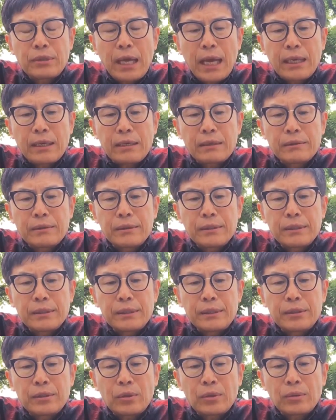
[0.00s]
な
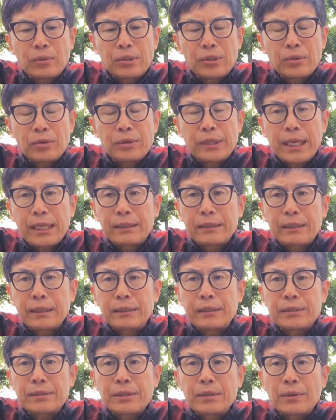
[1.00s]
人の一人やった
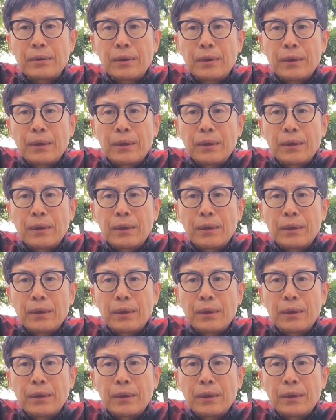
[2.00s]
んですけど、